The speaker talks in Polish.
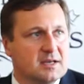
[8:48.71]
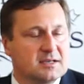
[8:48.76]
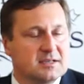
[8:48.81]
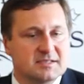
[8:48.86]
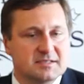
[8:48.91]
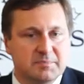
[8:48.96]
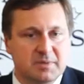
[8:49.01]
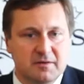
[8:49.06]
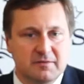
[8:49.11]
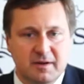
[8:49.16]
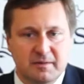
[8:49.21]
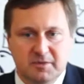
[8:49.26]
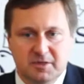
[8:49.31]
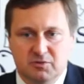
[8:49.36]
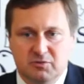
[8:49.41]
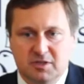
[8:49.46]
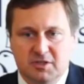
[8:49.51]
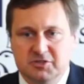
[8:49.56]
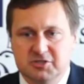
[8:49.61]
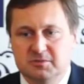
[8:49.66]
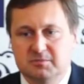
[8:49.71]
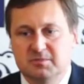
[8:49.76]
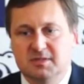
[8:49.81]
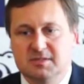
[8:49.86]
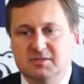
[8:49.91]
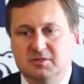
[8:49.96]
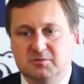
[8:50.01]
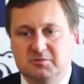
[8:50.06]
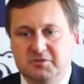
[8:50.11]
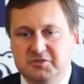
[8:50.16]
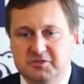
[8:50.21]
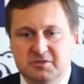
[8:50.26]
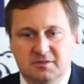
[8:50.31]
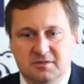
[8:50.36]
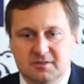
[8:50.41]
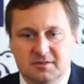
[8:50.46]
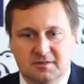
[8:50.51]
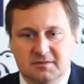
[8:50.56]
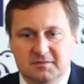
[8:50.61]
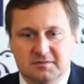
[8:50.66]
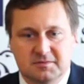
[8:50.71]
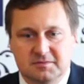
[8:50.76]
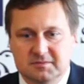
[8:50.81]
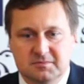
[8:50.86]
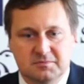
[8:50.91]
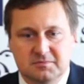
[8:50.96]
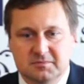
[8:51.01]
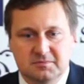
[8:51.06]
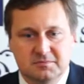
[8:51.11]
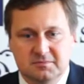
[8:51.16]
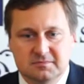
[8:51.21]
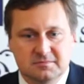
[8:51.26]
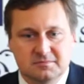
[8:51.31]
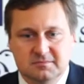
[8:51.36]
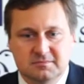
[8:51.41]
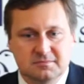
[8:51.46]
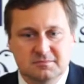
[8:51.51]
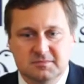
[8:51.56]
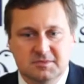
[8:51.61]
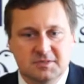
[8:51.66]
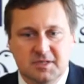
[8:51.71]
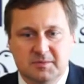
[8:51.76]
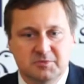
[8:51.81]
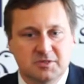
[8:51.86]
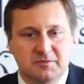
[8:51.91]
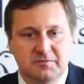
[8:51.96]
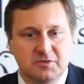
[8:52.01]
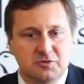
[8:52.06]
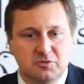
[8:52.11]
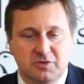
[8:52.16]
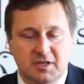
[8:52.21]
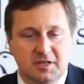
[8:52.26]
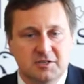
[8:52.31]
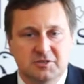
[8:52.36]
sprawami, które trzeba zrobić e, nie przewiduję.